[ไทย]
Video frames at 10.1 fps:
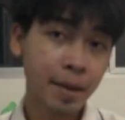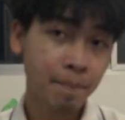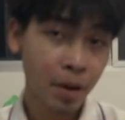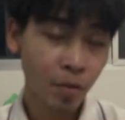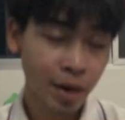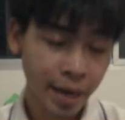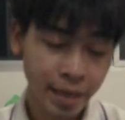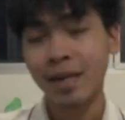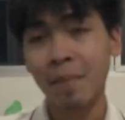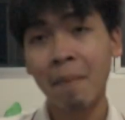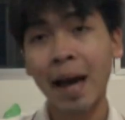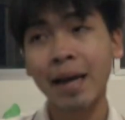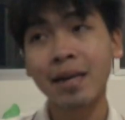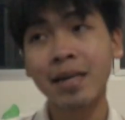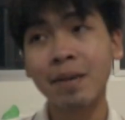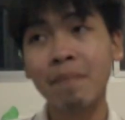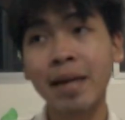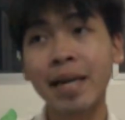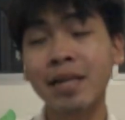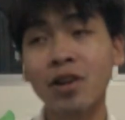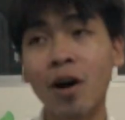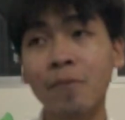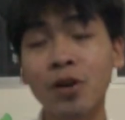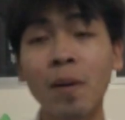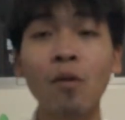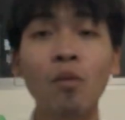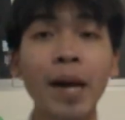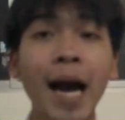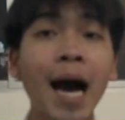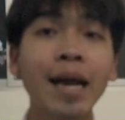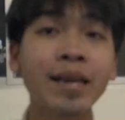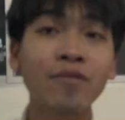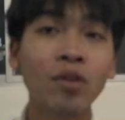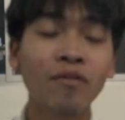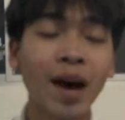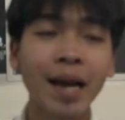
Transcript: ปิ๊กวริตแล้วไปก็คือปิ๊กเนี่ยชอบชอบเอากูไปฆ่าที่โฟโตไฟ